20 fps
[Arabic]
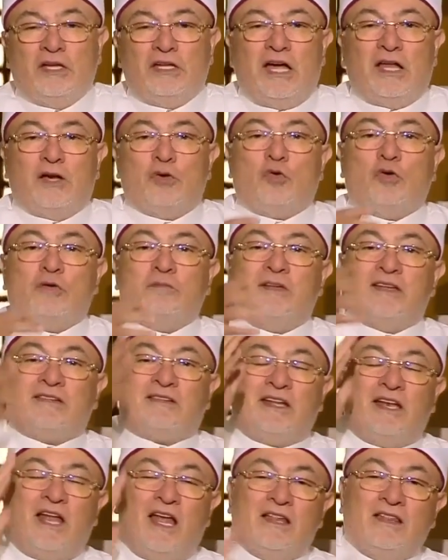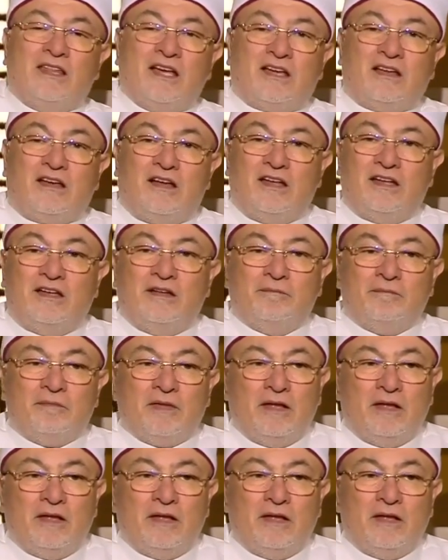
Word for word: يعني خد مثلا عندك رأي